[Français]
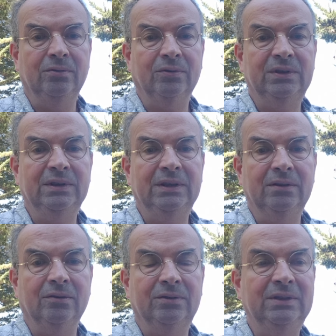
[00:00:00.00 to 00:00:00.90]

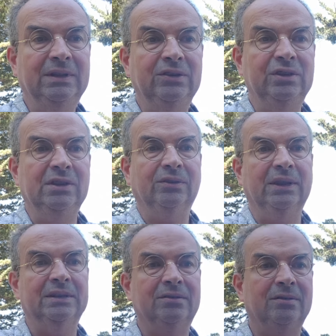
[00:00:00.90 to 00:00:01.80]
entité
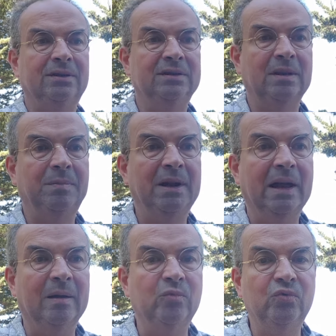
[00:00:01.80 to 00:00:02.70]
gigantesque qui
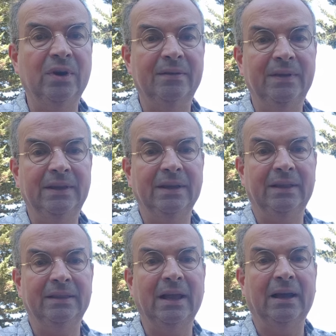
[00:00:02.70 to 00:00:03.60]
s'appelle amour avec
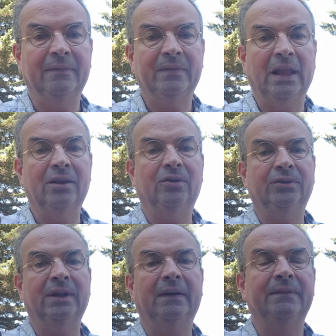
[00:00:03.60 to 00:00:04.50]
un A, un
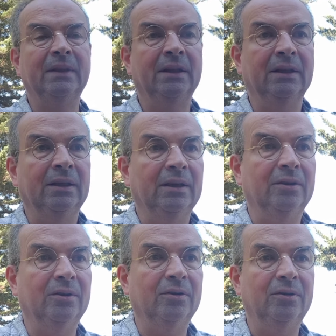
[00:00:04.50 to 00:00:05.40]
grand A.
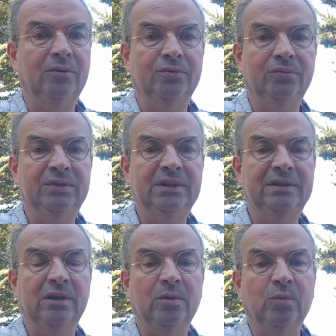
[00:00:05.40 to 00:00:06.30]
Alors le souci,
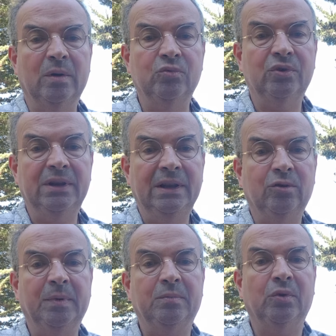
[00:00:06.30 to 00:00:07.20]
c'est que le mot amour, il est
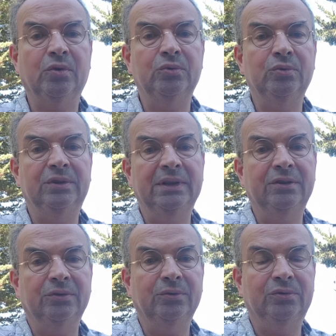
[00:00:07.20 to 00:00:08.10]
complètement connoté
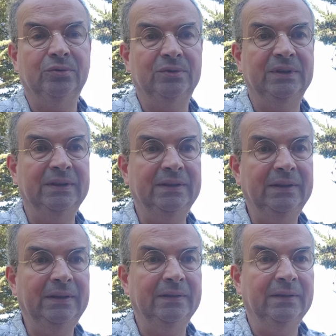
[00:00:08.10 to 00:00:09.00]
dans notre
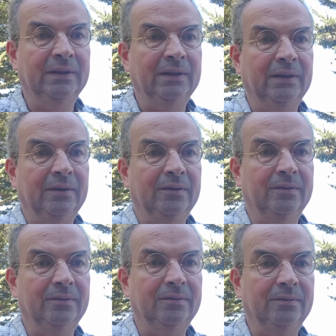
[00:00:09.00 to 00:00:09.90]
société
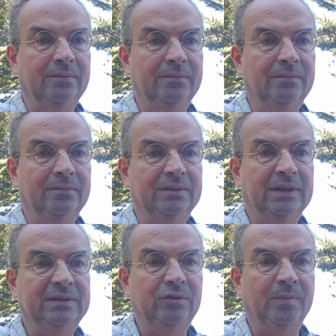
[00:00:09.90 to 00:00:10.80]
euh,
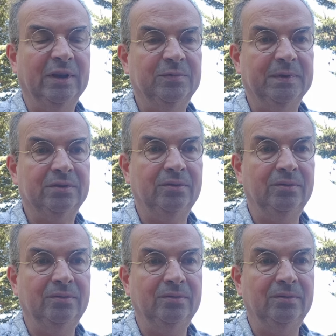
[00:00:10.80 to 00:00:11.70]
ça, c'est dommage parce
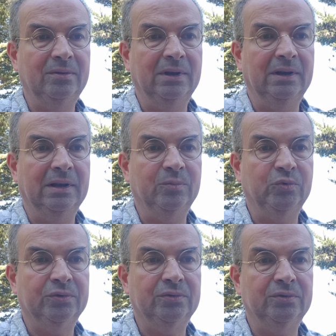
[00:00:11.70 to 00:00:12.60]
que
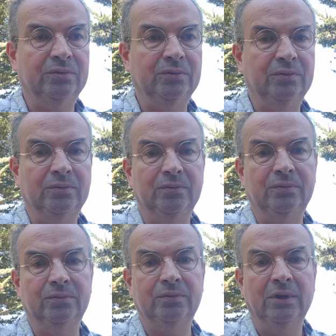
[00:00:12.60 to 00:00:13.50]
l'amour
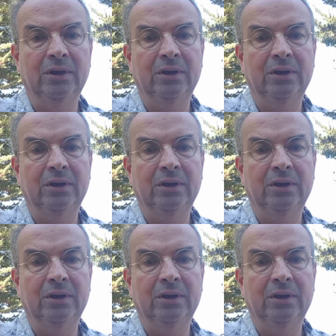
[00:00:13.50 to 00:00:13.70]
se,